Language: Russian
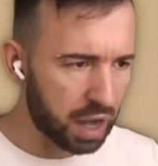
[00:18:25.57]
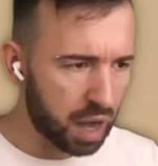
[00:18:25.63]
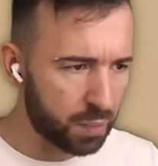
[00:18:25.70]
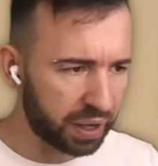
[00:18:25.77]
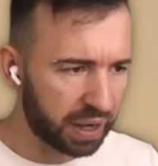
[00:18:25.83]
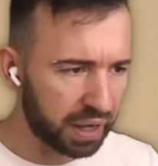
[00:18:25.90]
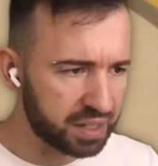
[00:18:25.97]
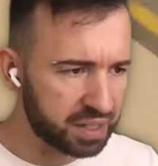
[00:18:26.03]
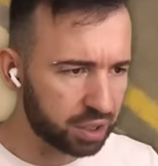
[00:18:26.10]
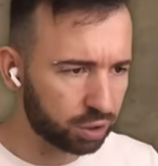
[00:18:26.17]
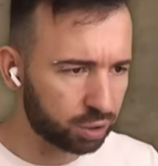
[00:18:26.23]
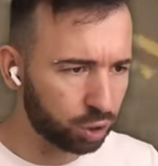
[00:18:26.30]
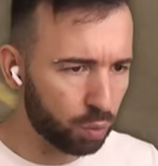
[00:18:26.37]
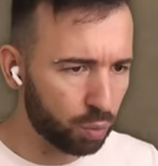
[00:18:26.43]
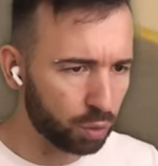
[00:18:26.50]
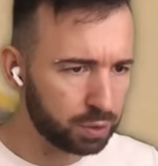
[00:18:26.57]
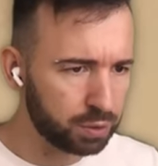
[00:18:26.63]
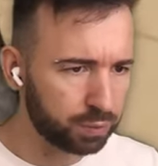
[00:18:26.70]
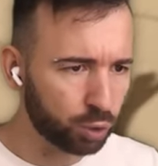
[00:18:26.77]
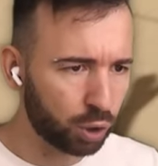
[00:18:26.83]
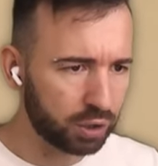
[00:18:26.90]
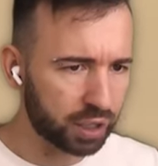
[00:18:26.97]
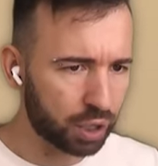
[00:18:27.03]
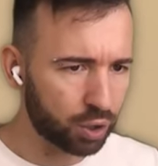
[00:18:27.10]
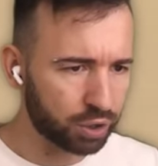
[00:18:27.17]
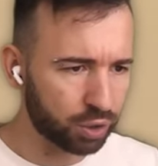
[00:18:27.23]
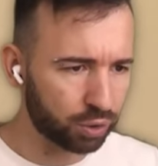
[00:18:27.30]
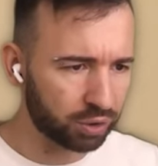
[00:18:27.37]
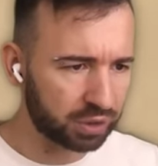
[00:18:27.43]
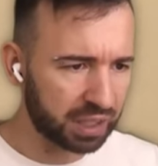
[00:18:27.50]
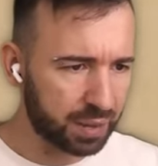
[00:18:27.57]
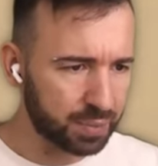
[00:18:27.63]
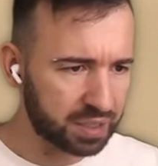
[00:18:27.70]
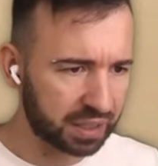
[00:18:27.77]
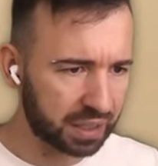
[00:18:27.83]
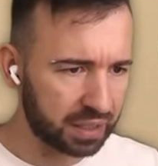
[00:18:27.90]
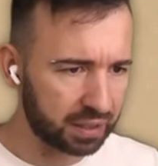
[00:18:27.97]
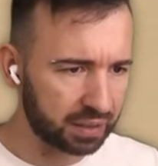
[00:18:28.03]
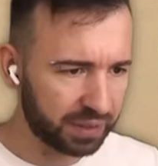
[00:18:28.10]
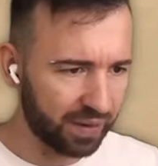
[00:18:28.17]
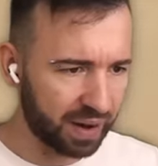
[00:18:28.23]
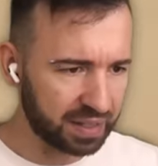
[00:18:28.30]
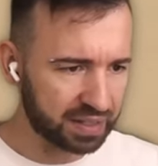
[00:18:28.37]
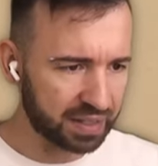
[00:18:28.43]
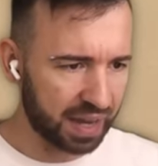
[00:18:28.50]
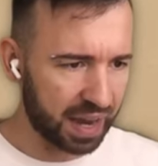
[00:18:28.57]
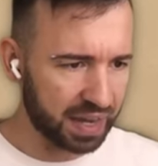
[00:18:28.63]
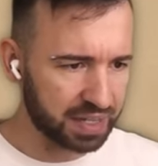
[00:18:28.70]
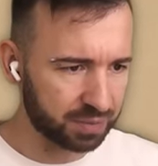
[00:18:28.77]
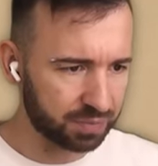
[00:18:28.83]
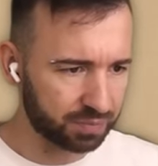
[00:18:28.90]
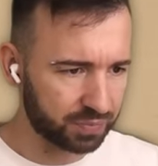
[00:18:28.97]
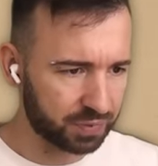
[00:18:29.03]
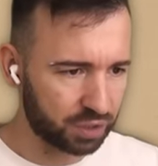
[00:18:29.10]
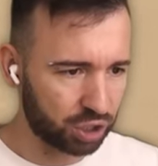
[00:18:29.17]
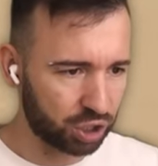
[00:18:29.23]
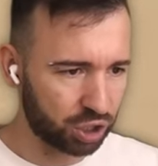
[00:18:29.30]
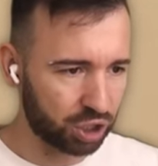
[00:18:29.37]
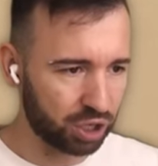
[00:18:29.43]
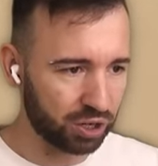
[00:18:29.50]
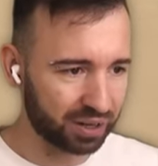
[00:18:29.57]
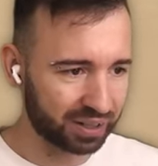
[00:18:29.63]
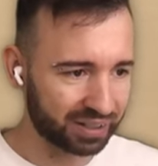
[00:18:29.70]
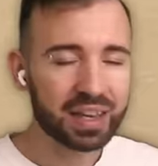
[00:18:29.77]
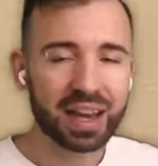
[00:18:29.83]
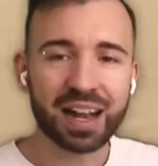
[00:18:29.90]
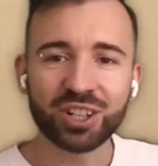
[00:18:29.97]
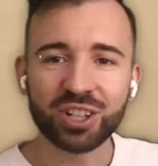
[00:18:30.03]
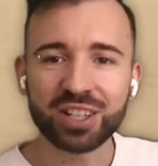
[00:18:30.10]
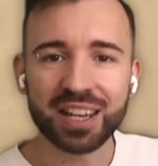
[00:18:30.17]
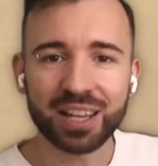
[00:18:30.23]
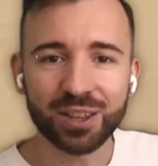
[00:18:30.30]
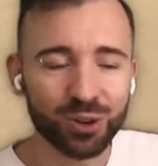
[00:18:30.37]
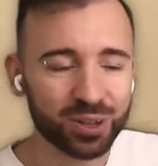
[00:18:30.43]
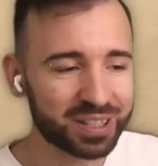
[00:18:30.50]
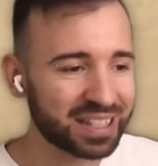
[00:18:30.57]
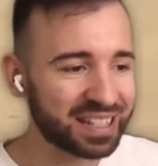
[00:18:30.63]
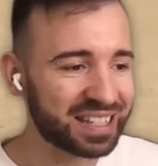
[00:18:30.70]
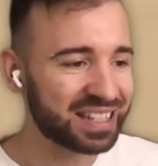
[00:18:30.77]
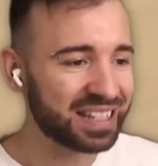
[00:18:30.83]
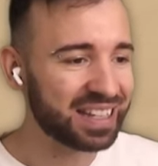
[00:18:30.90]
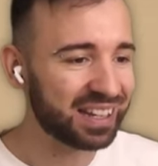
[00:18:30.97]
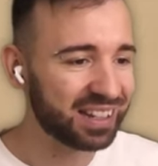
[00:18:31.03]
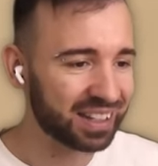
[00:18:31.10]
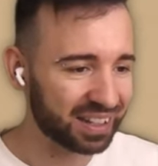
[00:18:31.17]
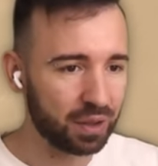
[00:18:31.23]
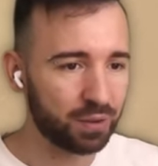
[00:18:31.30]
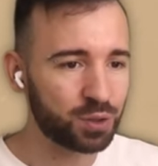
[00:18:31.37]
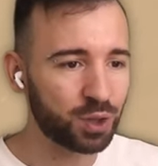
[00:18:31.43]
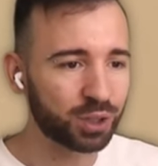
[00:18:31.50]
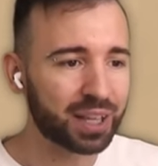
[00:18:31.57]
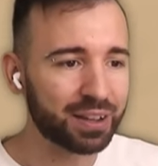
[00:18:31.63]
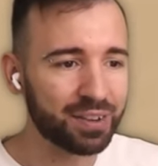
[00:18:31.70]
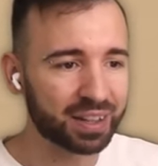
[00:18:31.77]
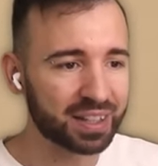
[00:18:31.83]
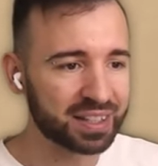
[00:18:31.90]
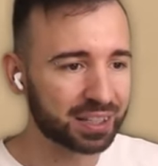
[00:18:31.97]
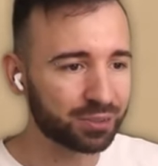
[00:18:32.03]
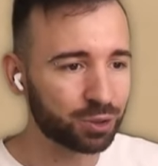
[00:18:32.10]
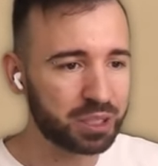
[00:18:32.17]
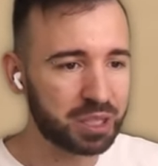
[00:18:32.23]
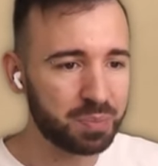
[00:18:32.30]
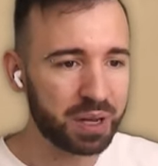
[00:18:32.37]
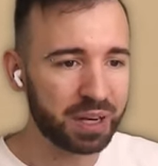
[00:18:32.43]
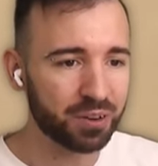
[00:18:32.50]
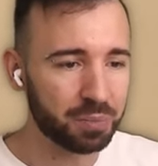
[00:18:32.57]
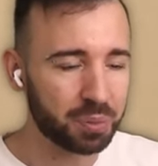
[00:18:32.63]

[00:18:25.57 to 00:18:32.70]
А, погодите, дом, он не вдоль дороги, он там стоит. Давайте заедем. Черт, как же заносит сильно. И все это, наверное, из за этого дебильного